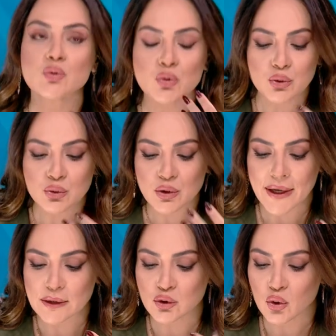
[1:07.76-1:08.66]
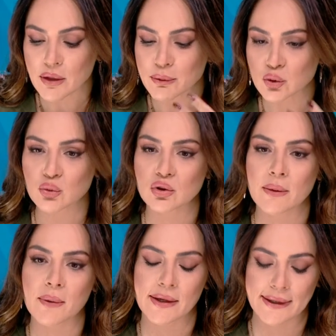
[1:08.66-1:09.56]
çünkü sürekli şöyle bir
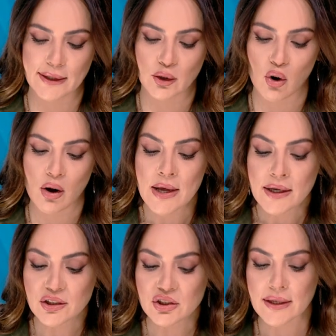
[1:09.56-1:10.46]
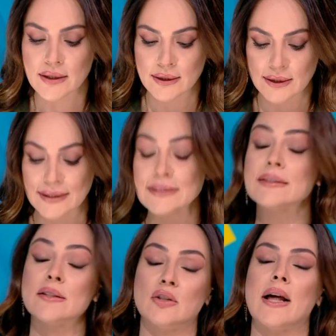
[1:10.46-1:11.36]
suçlama geliyor. İşte e,
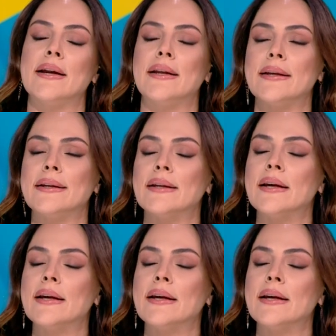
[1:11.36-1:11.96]
gazetecilerle ilgili,